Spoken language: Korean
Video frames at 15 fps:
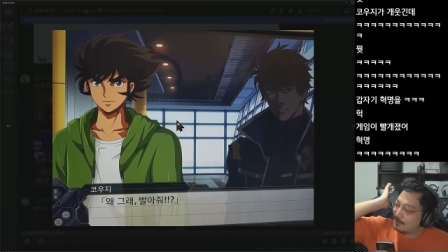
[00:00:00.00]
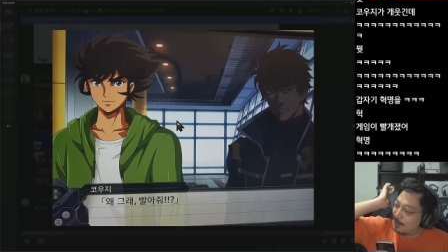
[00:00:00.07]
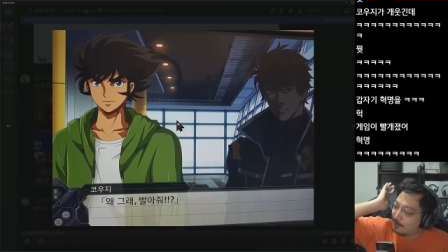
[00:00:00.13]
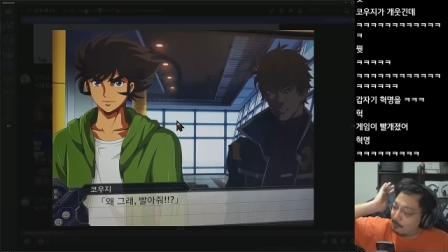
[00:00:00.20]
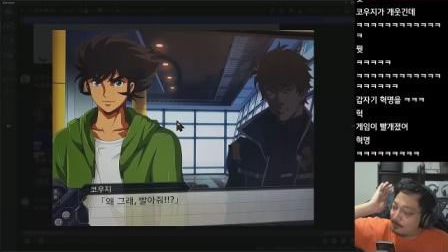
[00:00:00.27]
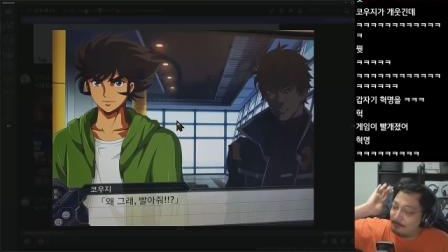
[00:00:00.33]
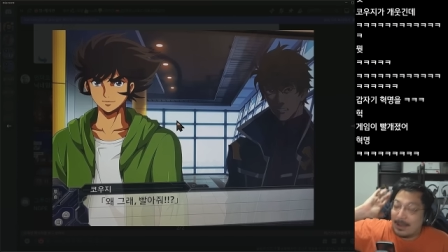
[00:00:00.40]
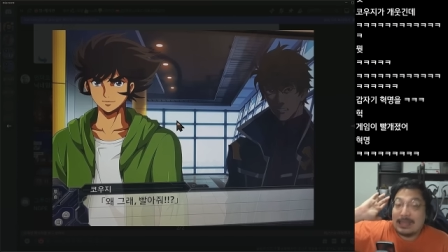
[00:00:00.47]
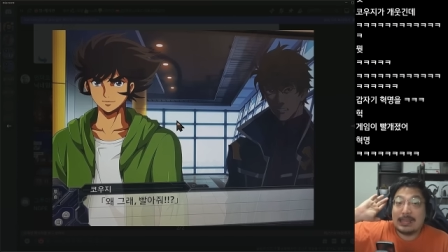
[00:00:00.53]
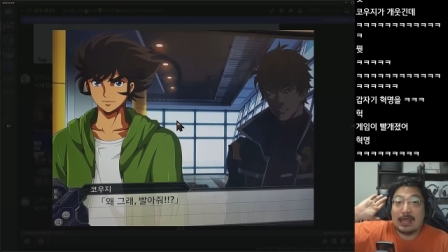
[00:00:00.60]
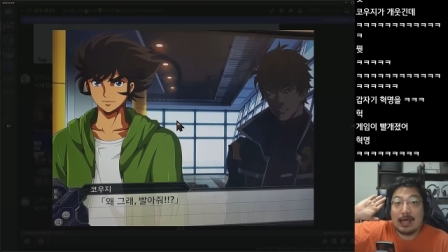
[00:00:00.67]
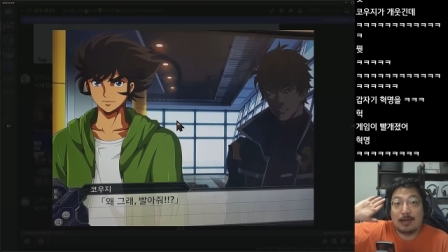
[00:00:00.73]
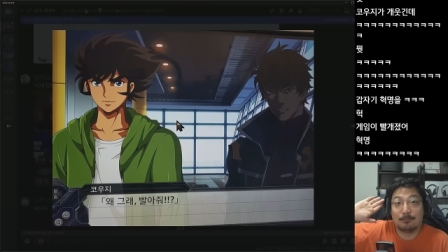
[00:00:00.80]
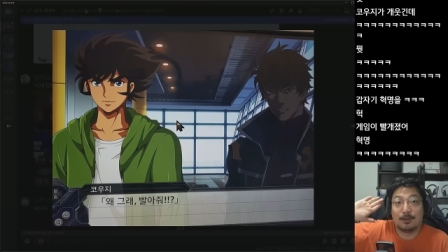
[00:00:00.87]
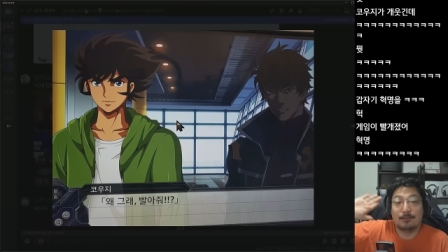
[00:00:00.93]
아, 뭐,
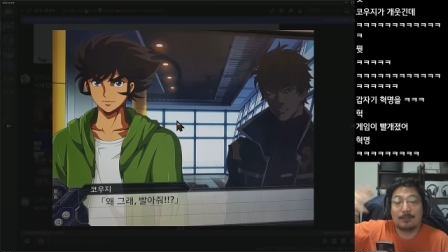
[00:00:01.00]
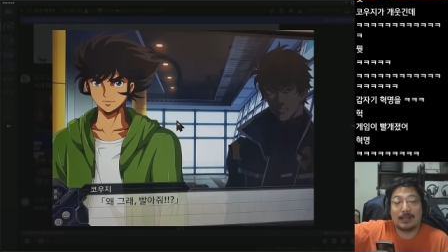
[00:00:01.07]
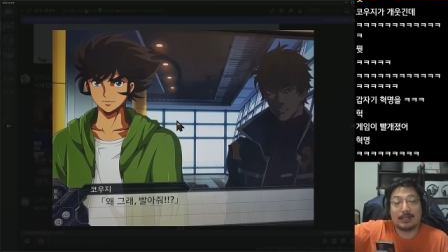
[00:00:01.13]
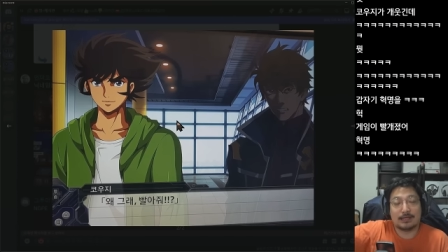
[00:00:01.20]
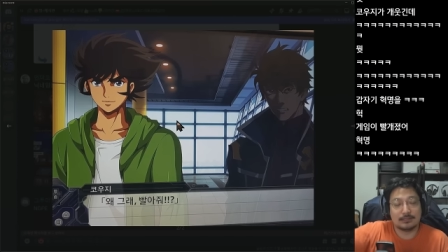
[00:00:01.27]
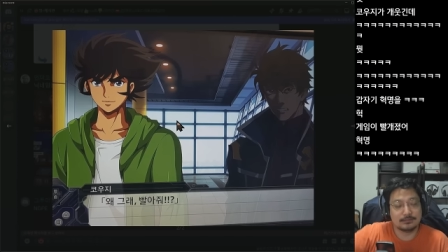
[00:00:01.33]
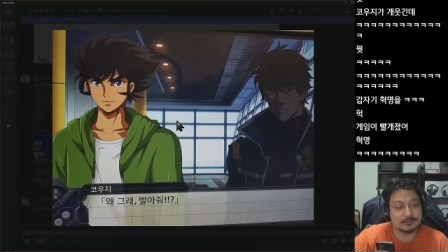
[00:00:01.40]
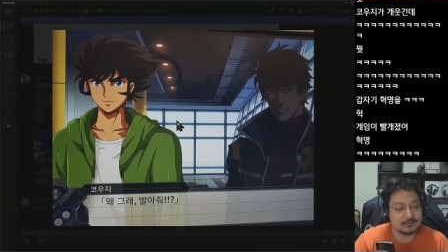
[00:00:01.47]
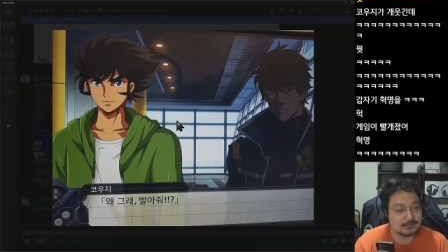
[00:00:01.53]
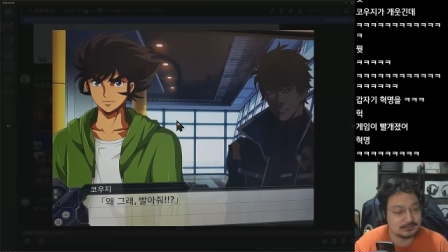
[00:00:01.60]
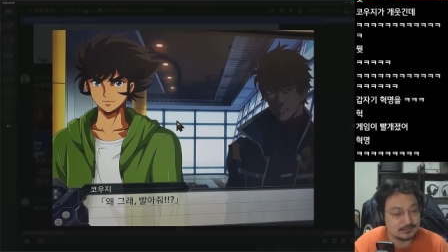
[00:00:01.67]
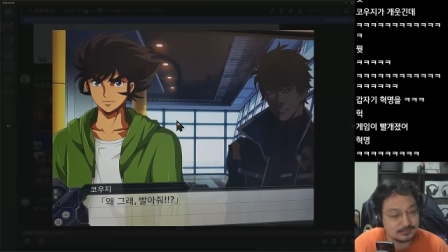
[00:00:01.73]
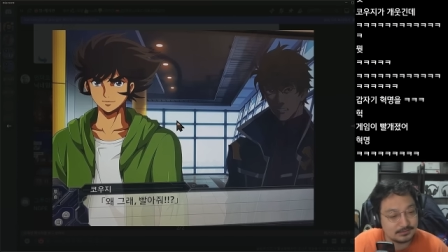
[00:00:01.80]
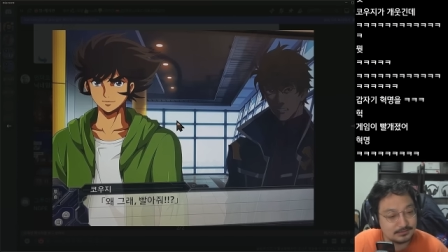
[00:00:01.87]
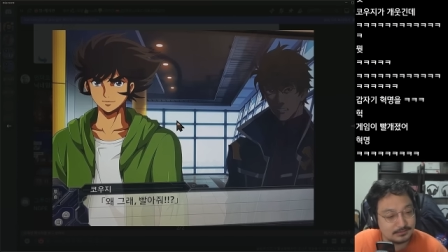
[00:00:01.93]
빨래야, 뭘 빨아, 어,
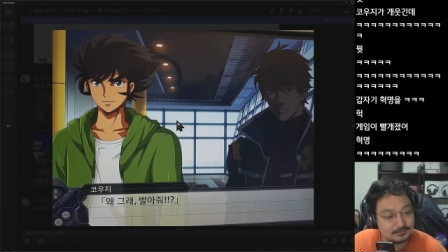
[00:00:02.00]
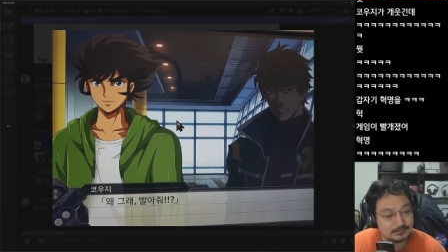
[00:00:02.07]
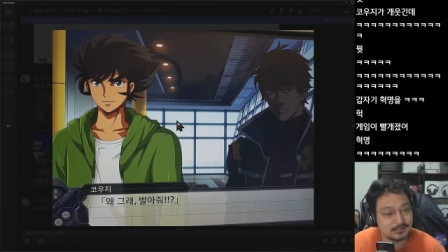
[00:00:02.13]
어,